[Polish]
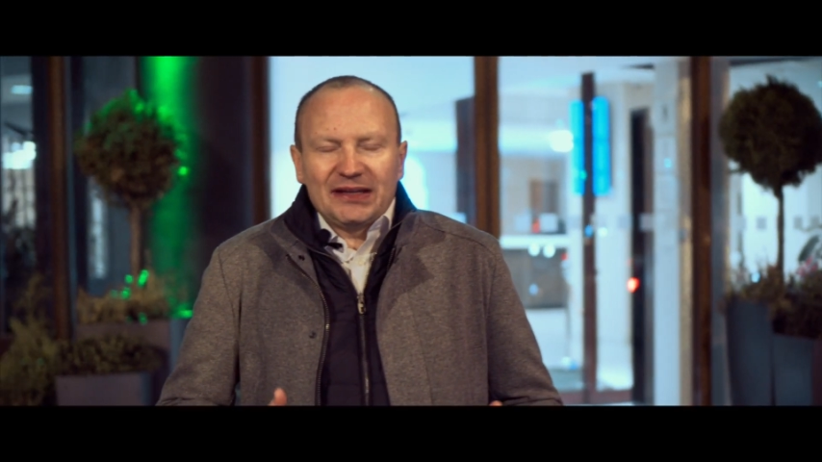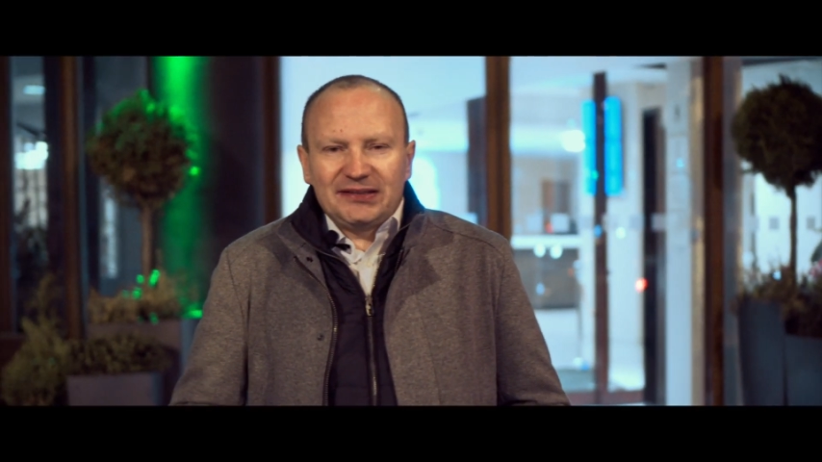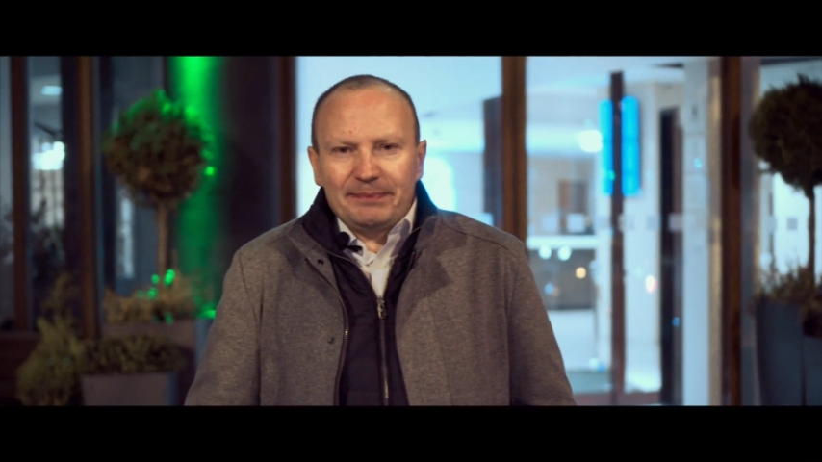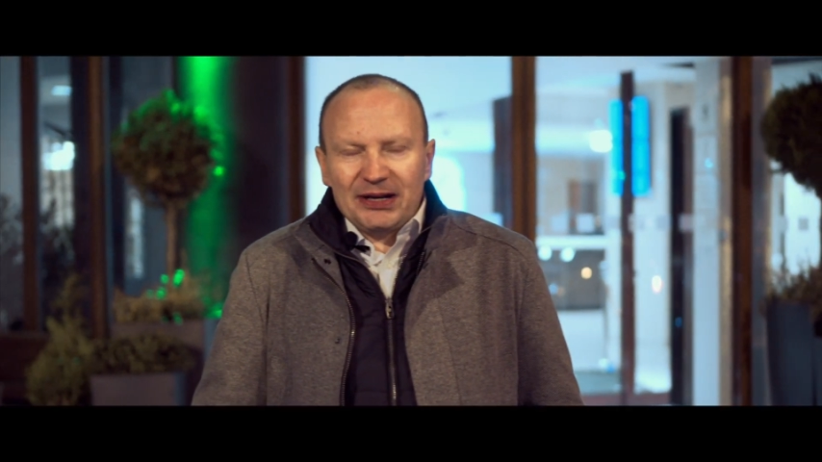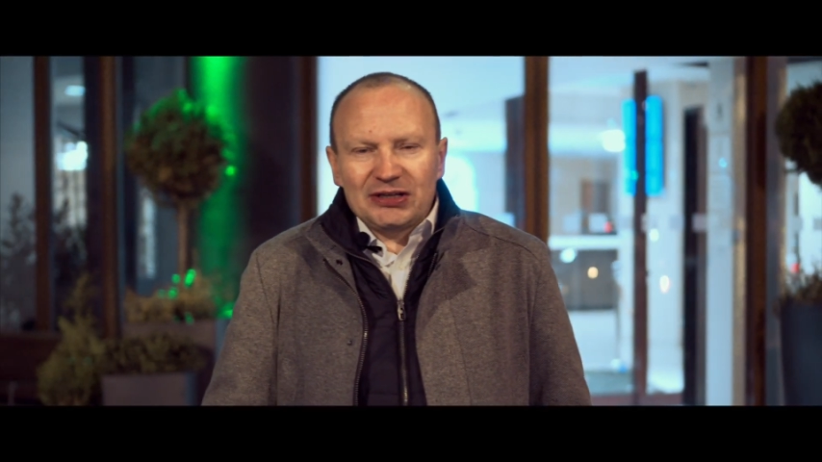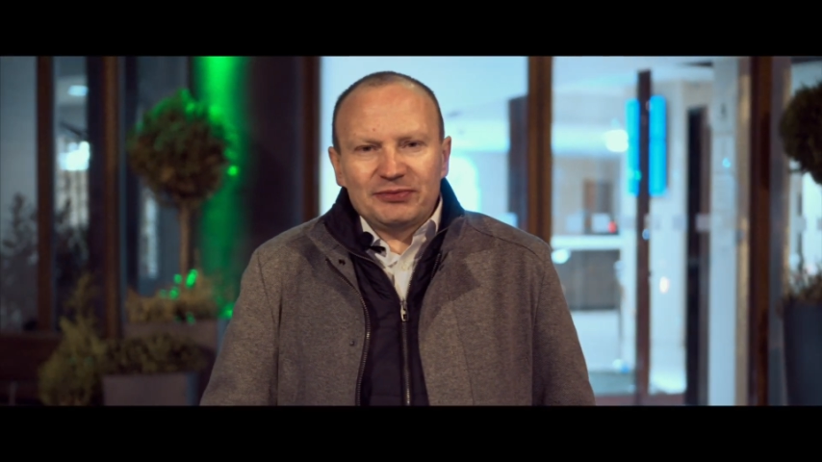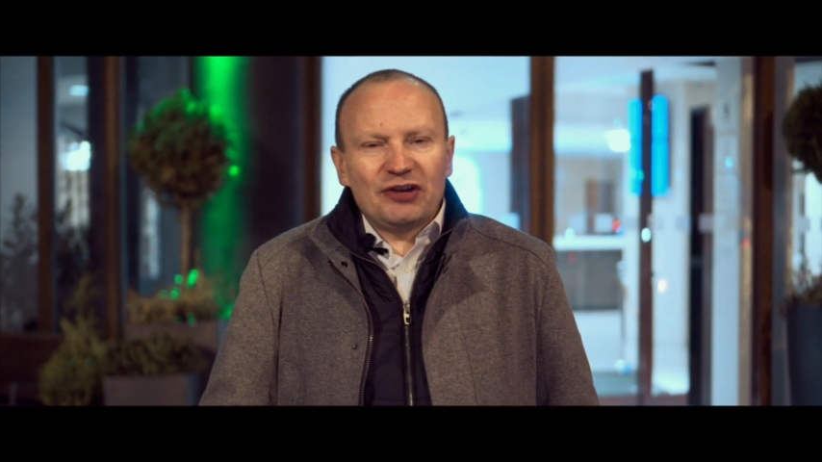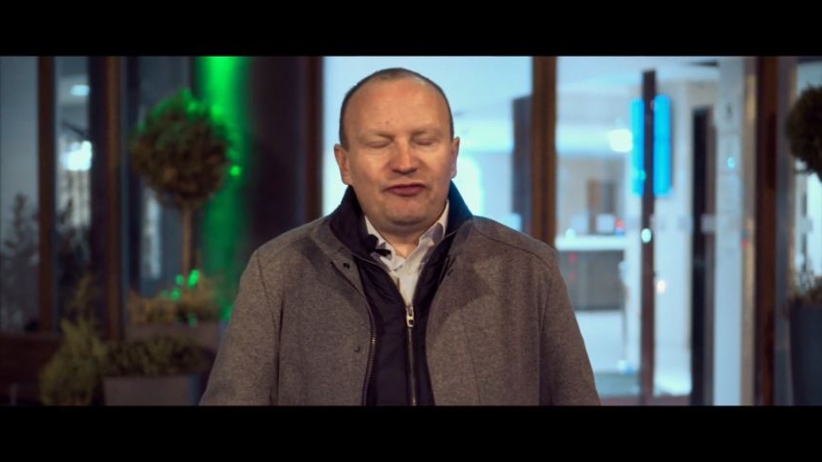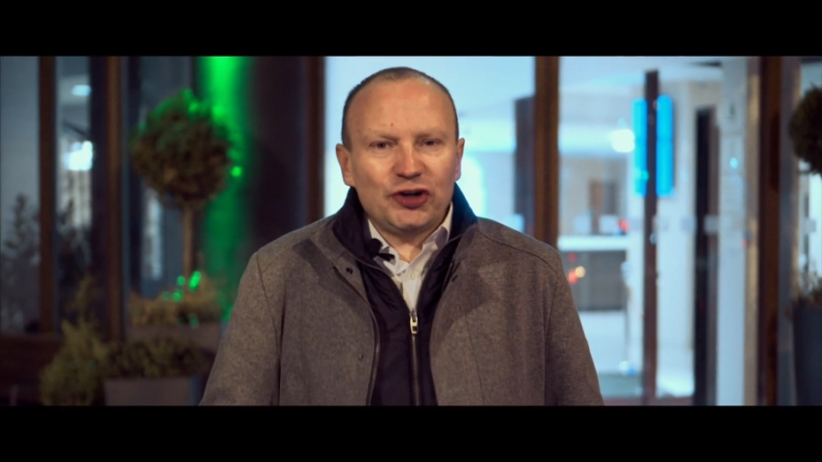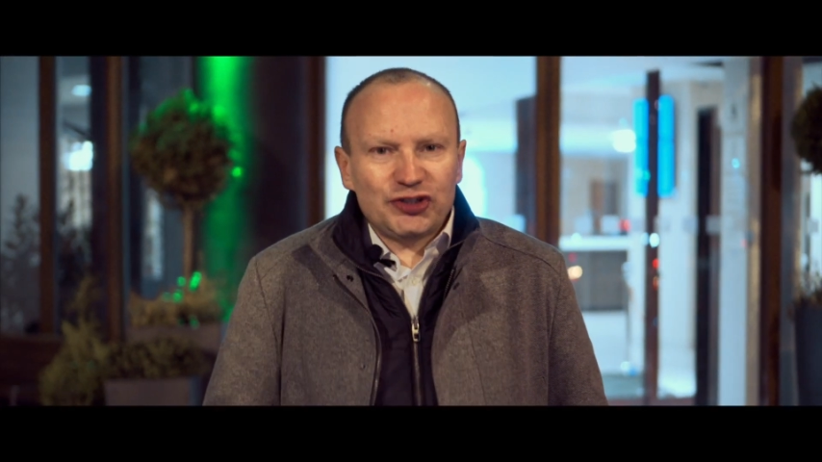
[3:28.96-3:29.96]
zapraszam
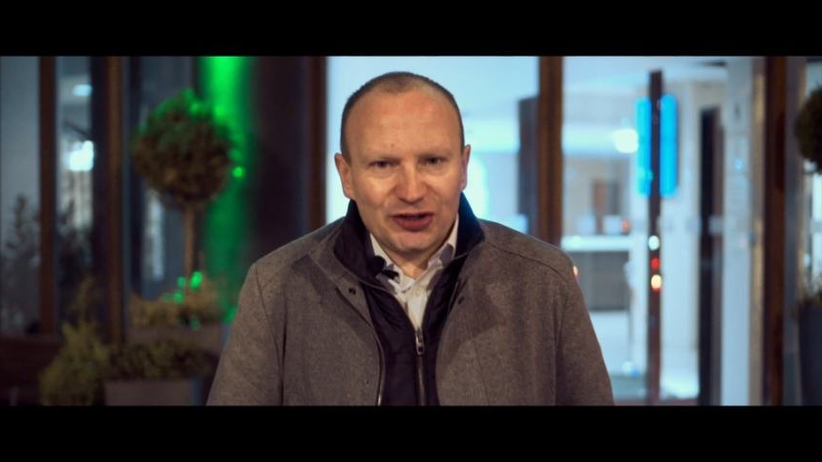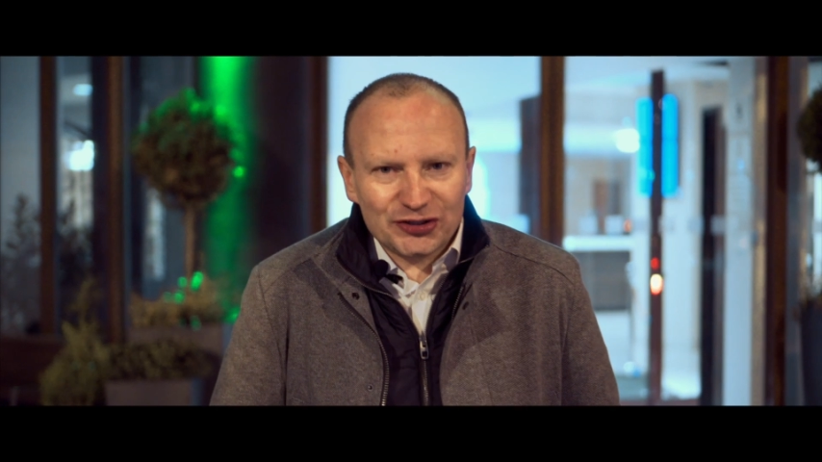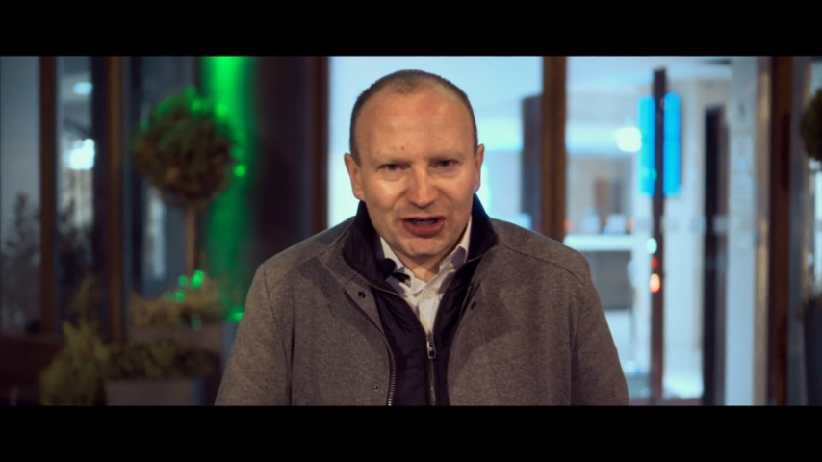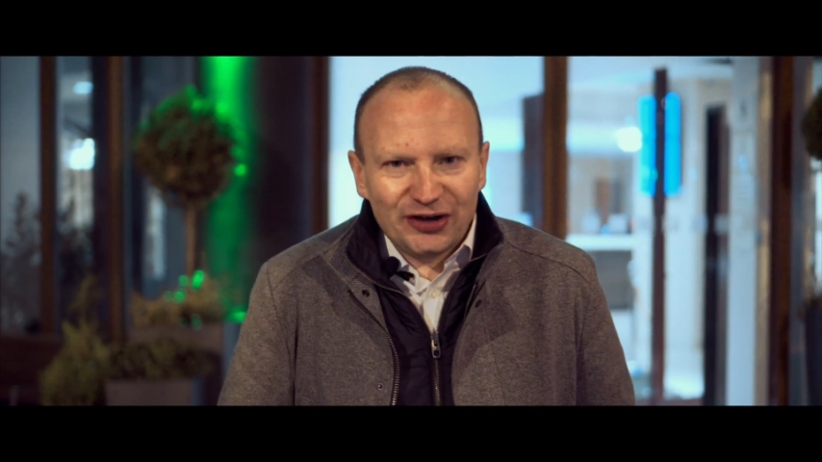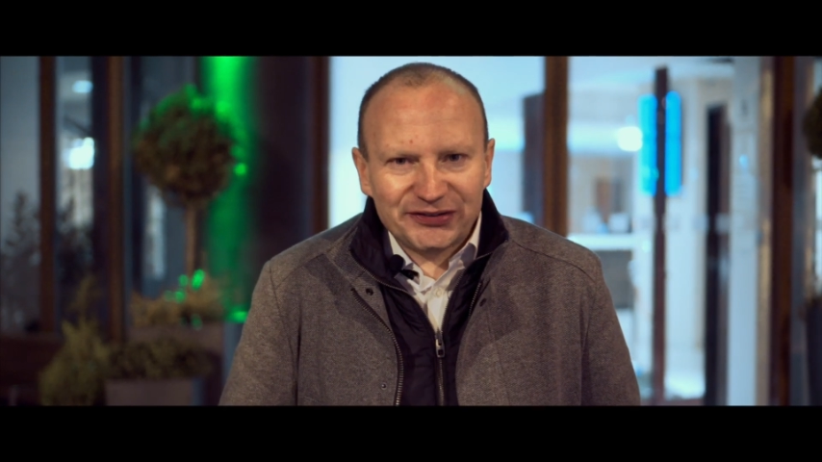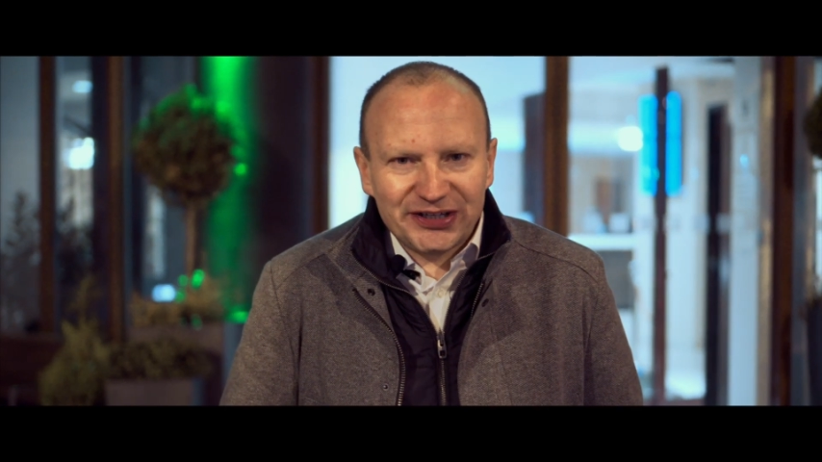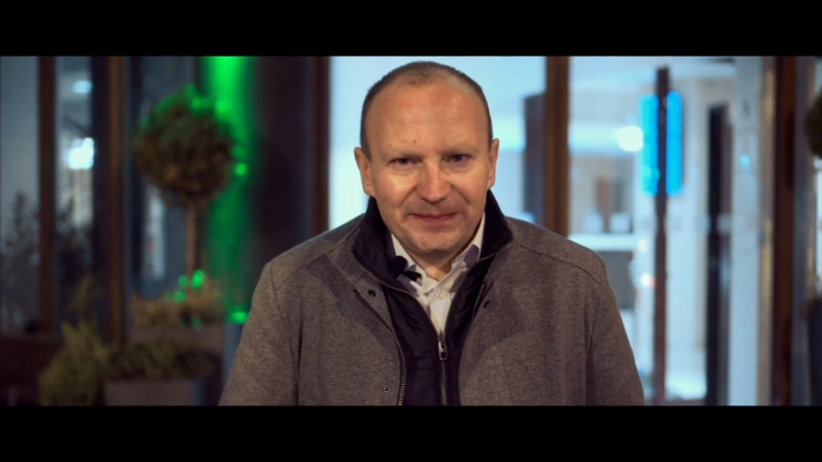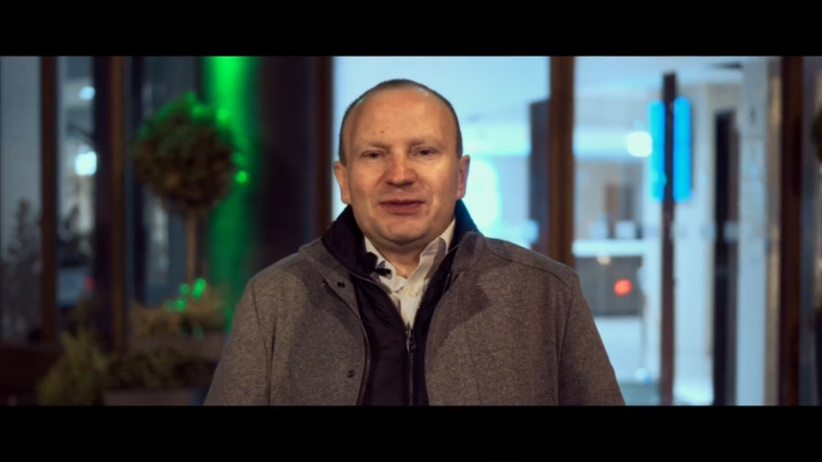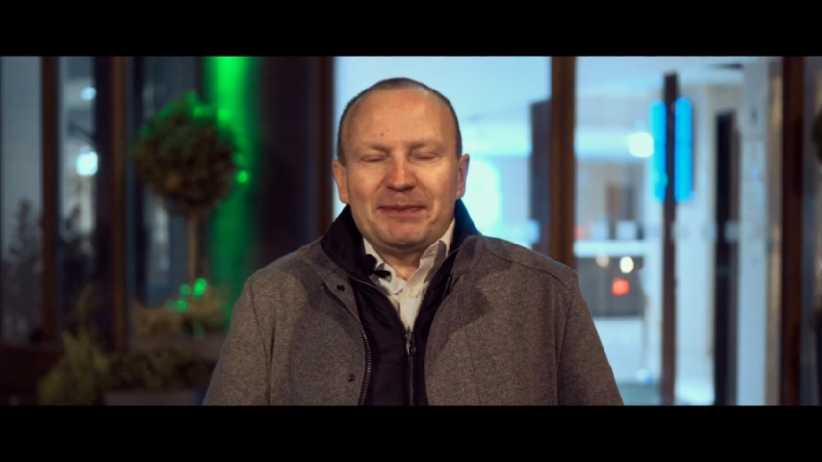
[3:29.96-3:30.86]
Cię Wojciech Orzechowski,